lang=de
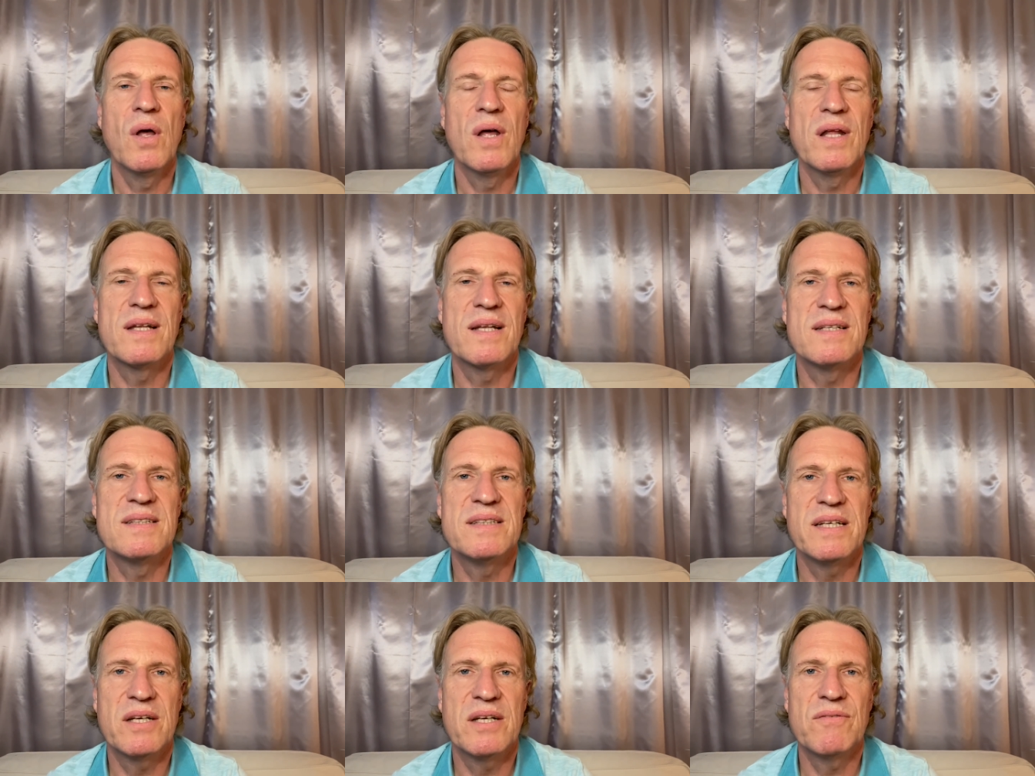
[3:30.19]
dann
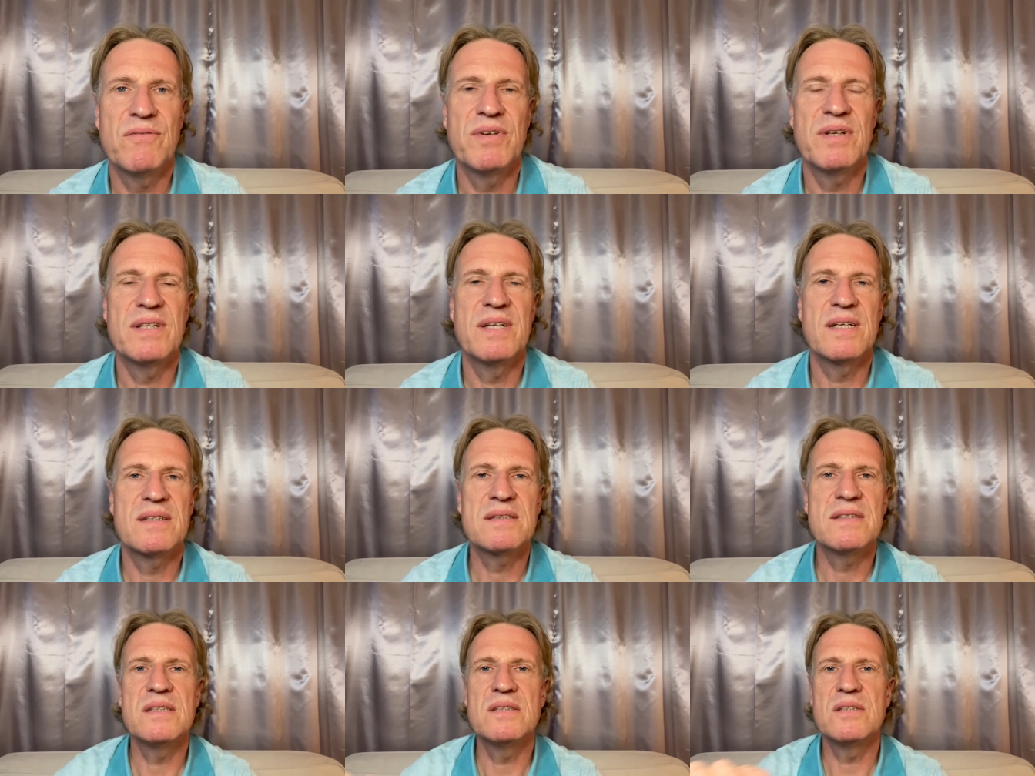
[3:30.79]
sehen wir,
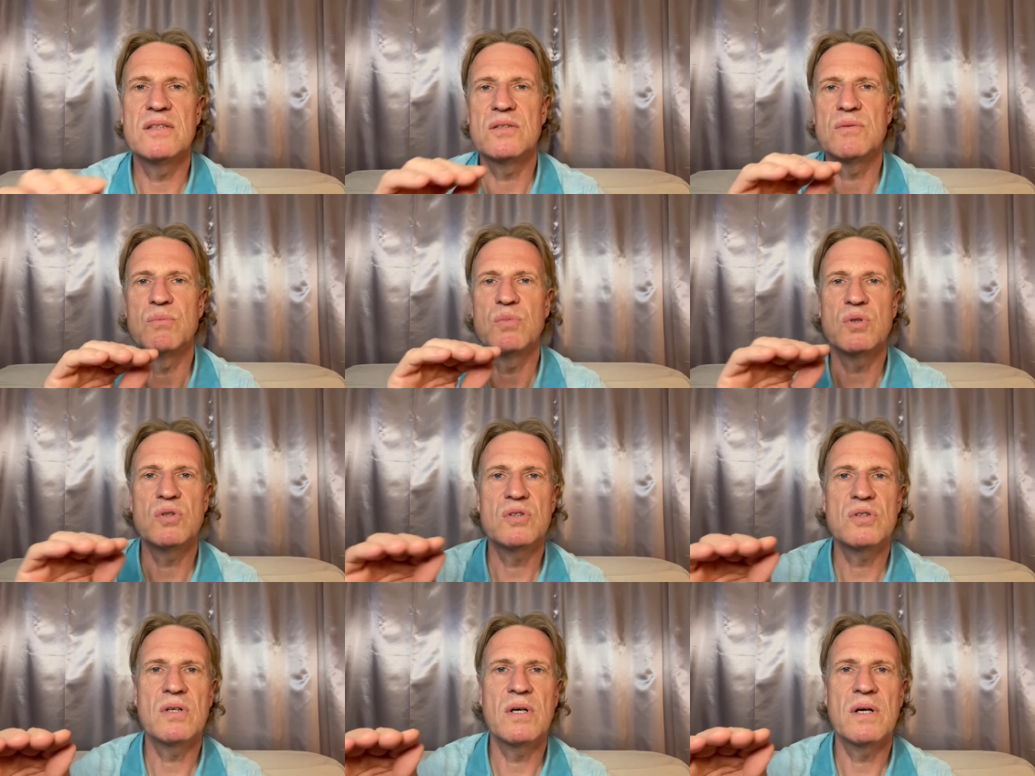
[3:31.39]
dass dieses
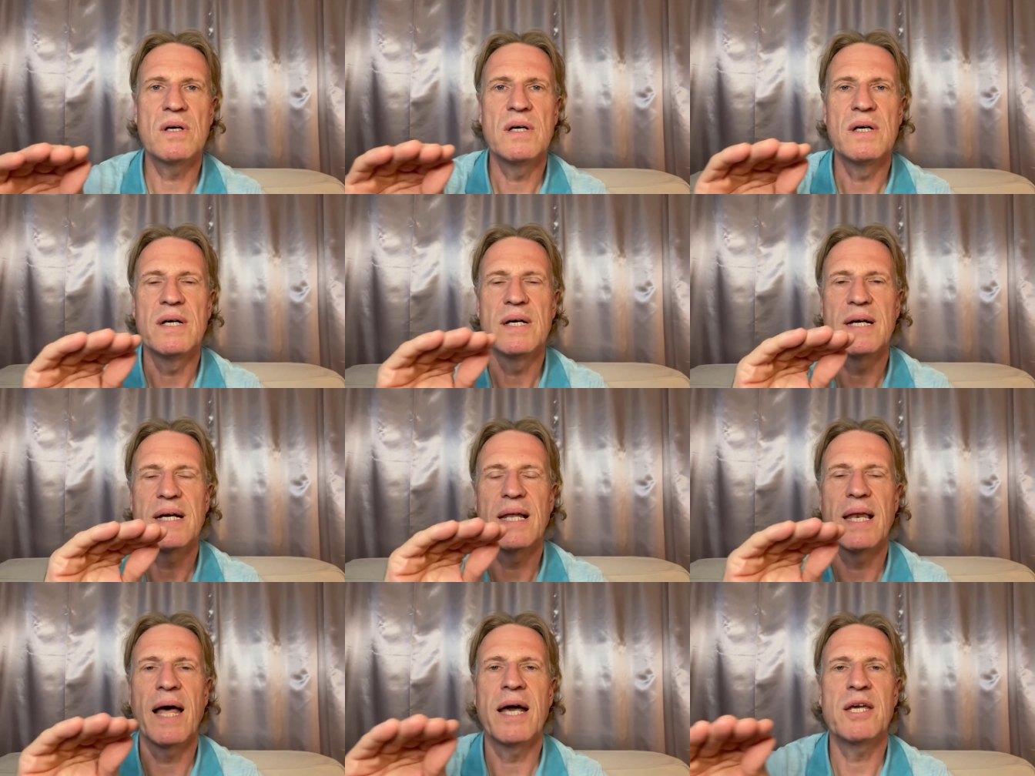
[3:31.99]
Muster
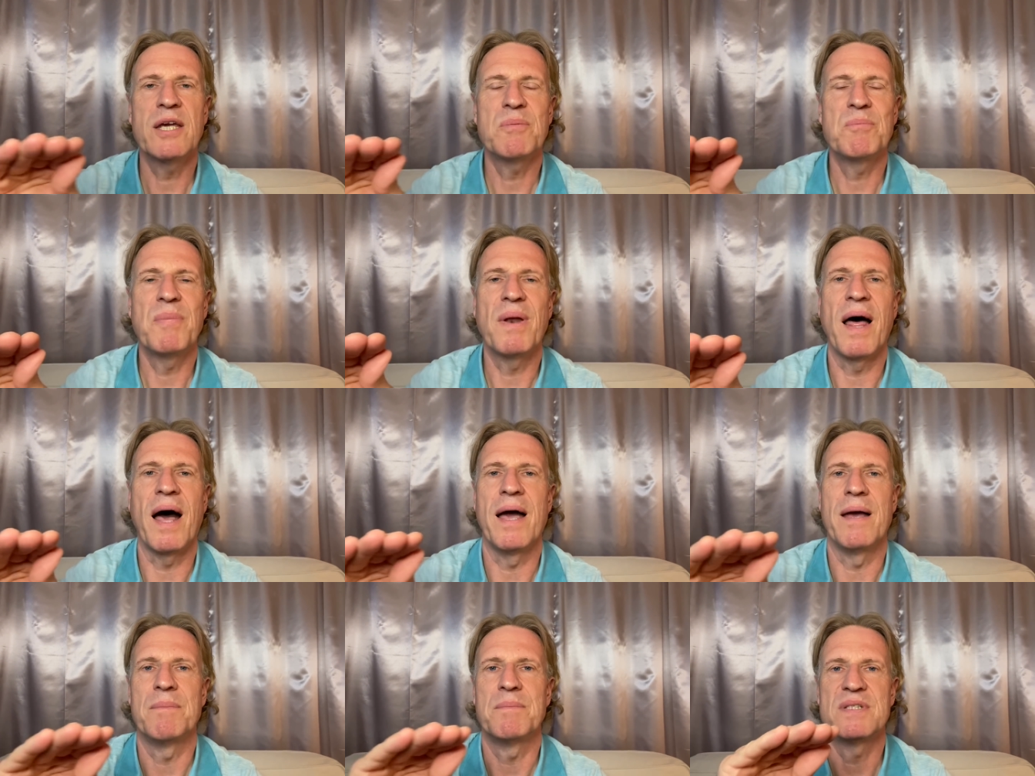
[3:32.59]
gleich
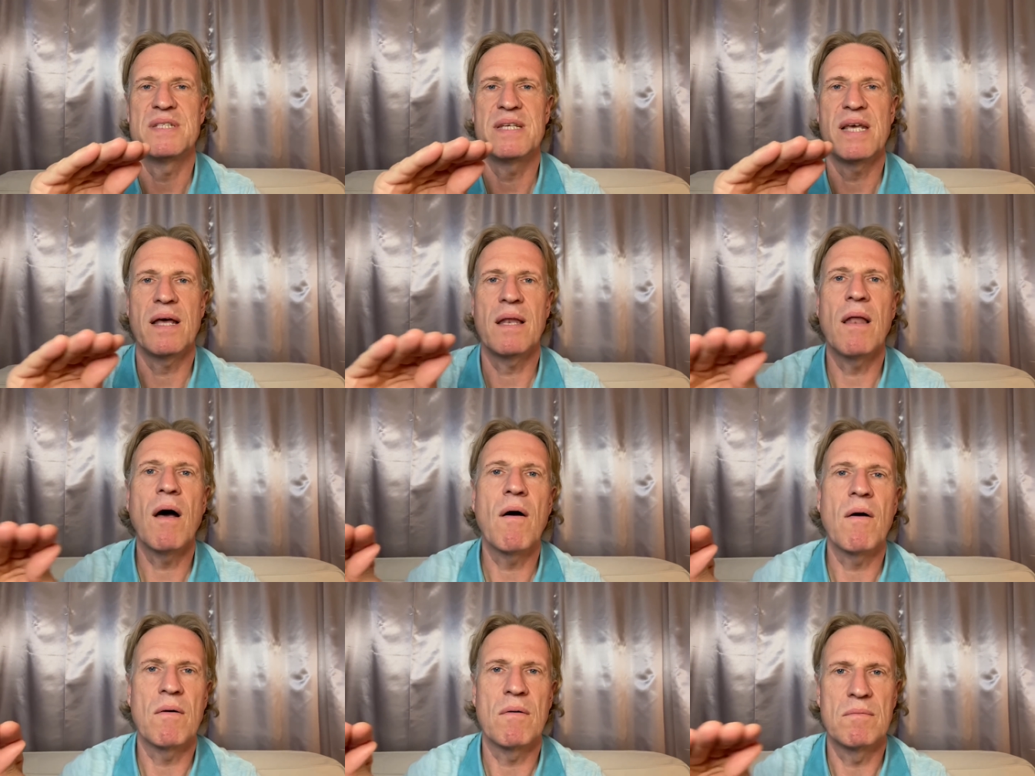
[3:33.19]
bleibt, sehr
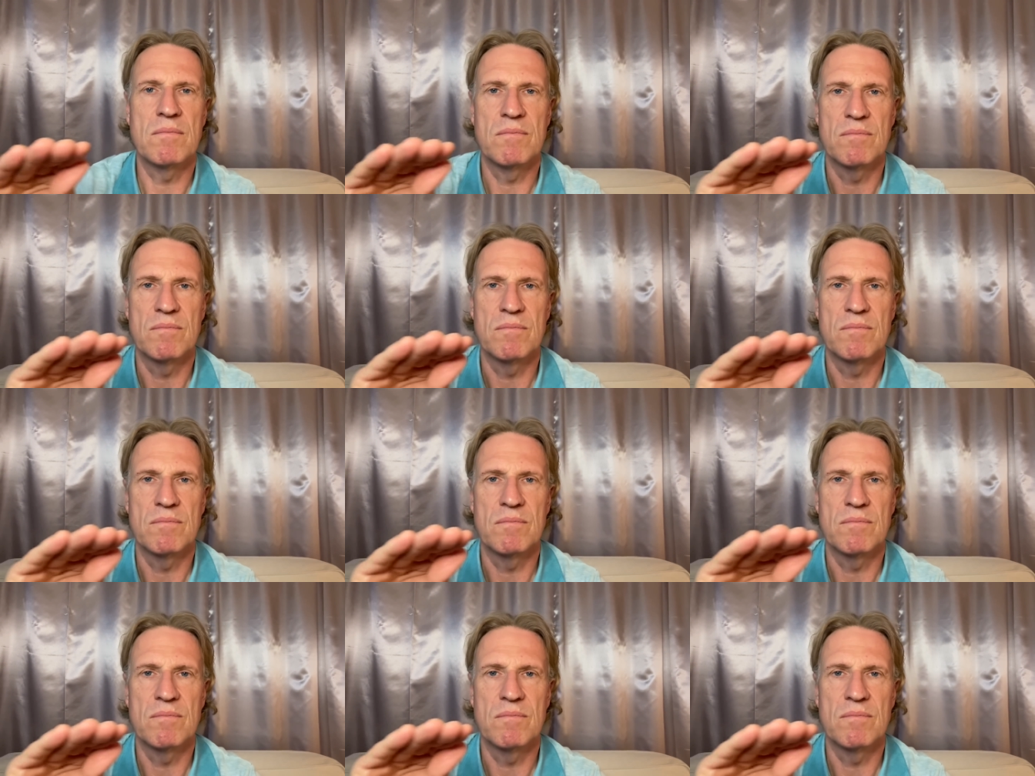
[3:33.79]
lang.